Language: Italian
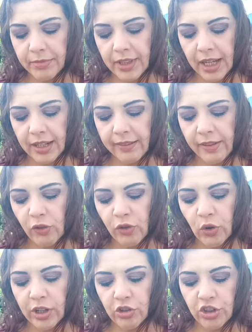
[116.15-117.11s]
da
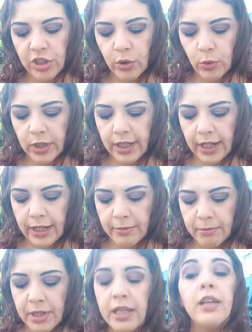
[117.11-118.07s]
0,5
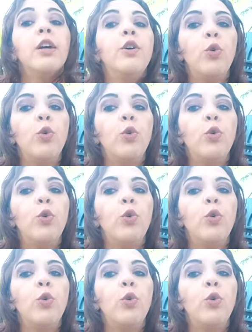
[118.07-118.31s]
grammi